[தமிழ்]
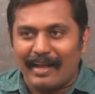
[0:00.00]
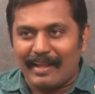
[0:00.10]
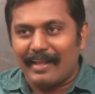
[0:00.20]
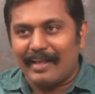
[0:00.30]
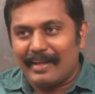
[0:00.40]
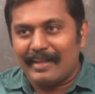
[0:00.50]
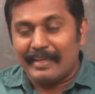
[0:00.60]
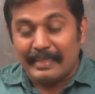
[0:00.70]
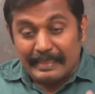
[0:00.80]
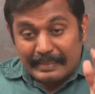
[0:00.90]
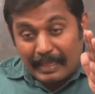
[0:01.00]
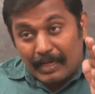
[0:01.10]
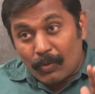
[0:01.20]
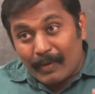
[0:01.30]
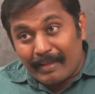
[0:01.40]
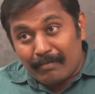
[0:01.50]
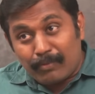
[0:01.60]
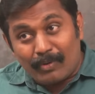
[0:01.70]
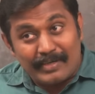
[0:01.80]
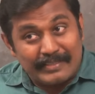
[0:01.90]
ஆனால் தன்னுடைய
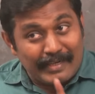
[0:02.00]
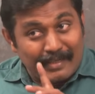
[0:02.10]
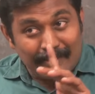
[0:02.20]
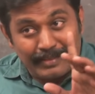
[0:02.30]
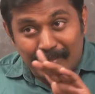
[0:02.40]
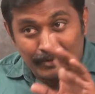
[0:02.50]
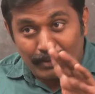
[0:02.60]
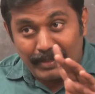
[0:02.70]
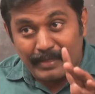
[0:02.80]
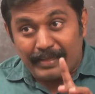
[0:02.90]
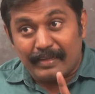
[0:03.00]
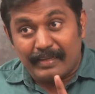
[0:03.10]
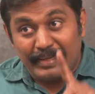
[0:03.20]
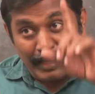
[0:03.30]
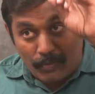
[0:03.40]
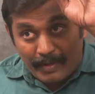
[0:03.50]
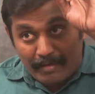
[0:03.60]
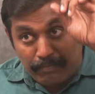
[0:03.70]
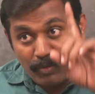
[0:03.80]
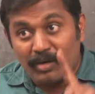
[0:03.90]
பொருள் சிறந்ததுன்னு சொல்லலை
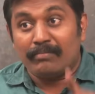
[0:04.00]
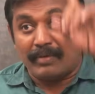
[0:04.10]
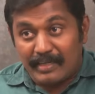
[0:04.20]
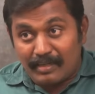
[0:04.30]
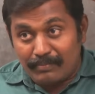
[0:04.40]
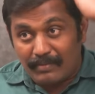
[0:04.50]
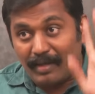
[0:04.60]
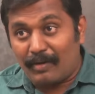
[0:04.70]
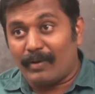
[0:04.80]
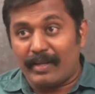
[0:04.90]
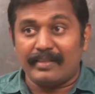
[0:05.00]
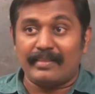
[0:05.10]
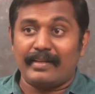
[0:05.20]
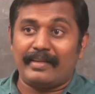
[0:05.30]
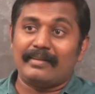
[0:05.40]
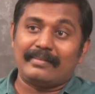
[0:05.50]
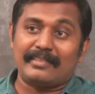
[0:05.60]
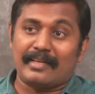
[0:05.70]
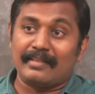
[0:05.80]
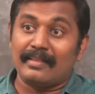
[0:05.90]
என்னுடைய பொருள் மட்டும்தான் உலகத்திலேயே
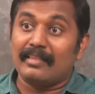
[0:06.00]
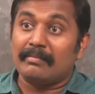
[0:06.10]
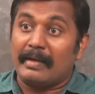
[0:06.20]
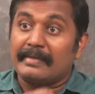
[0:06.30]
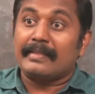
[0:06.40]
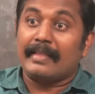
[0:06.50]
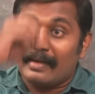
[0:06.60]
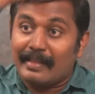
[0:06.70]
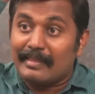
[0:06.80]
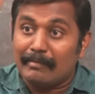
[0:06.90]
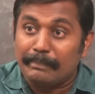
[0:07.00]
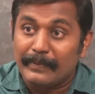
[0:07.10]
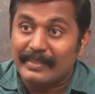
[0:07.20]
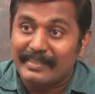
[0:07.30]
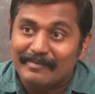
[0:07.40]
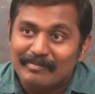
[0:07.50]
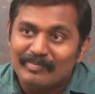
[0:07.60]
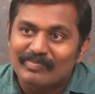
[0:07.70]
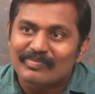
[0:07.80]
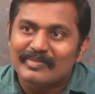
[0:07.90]
சிறந்தது மற்றதெல்லாம் தப்பு
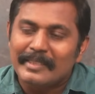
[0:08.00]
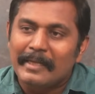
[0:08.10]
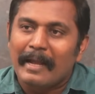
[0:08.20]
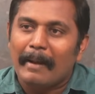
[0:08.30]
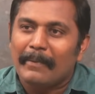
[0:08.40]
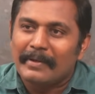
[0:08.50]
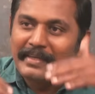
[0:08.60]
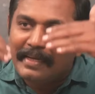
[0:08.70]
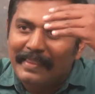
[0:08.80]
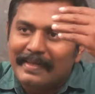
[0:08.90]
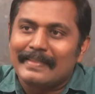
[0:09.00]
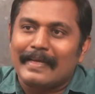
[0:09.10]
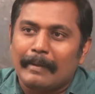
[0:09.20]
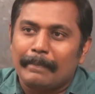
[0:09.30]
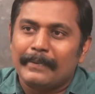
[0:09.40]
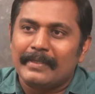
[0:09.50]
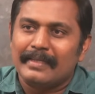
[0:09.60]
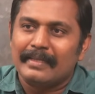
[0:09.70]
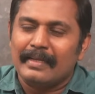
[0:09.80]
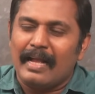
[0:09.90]
அப்போ எதிர்த்தரப்பு
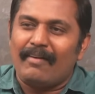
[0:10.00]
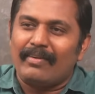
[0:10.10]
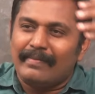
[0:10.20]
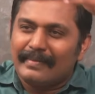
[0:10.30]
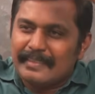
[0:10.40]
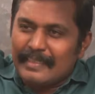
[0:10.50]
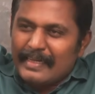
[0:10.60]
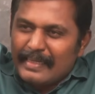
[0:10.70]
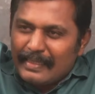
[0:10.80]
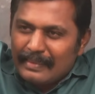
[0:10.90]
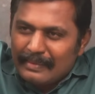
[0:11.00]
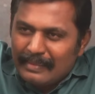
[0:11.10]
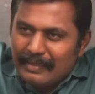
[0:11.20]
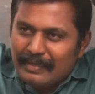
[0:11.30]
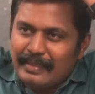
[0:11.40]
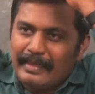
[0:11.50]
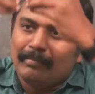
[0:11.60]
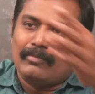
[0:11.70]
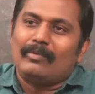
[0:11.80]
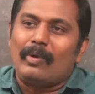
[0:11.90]
அவங்க வச்சிருக்கிற எந்த
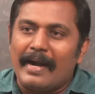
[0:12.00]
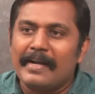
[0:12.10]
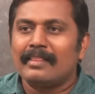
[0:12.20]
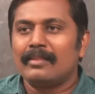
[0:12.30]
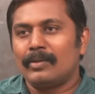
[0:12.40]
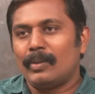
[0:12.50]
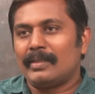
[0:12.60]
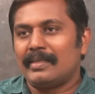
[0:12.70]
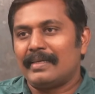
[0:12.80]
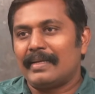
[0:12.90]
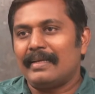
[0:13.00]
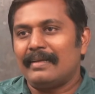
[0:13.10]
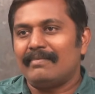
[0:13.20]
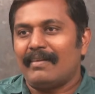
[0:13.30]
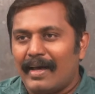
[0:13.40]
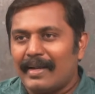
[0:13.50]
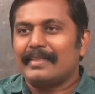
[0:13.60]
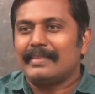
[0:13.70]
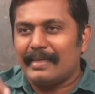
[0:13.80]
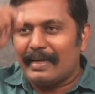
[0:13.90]
இதையும் அடித்து நொறுக்குகிற
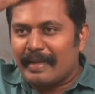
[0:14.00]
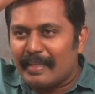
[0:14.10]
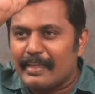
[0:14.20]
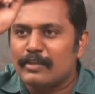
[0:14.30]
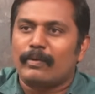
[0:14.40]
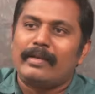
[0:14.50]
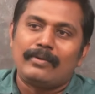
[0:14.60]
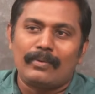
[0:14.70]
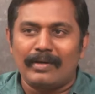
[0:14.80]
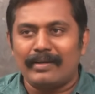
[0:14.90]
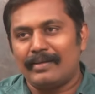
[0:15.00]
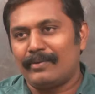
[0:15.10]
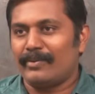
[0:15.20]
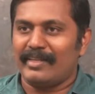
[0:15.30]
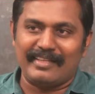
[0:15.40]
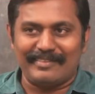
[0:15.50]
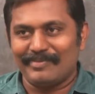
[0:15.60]
வார்த்தையால் கதை சொல்லி கொண்டிருக்கக்கூடிய